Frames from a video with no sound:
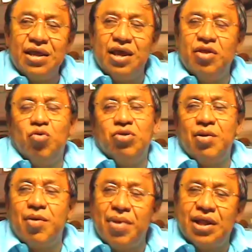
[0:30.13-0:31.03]

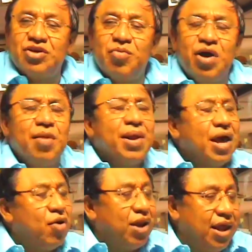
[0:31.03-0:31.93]
Indiscutiblemente somos en el
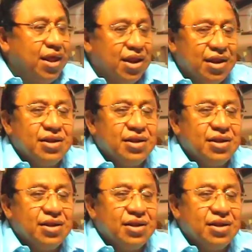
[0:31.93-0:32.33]
mercado líder.